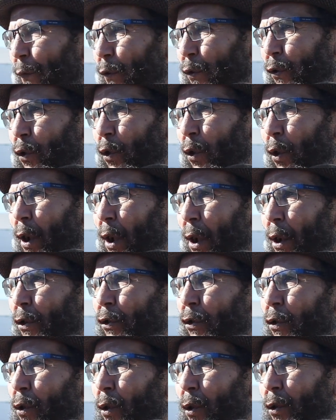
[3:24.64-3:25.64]
شنو
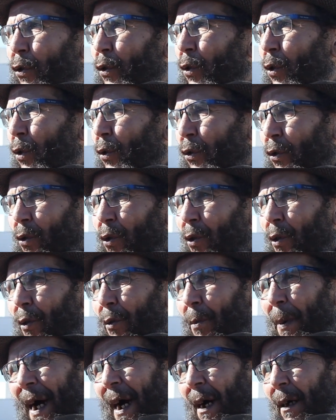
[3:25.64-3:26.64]
شنو شنو شنو
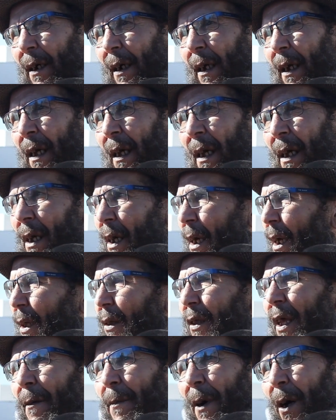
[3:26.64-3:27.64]
بغاو
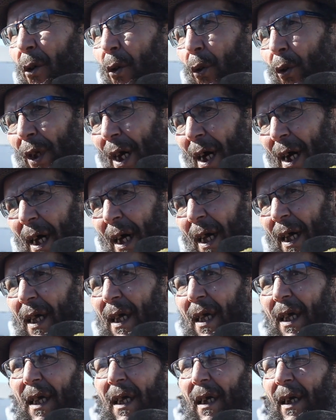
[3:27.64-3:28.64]
دابا خويا
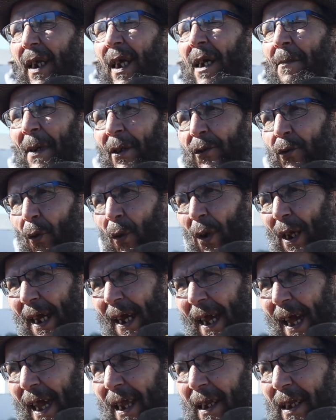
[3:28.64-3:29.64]
آه، رحمه الله
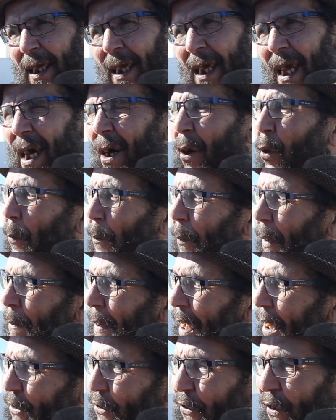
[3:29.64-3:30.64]
عليه ربما
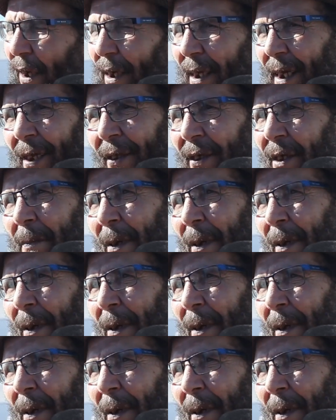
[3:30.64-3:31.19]
هذا الشيء اللي عندي ما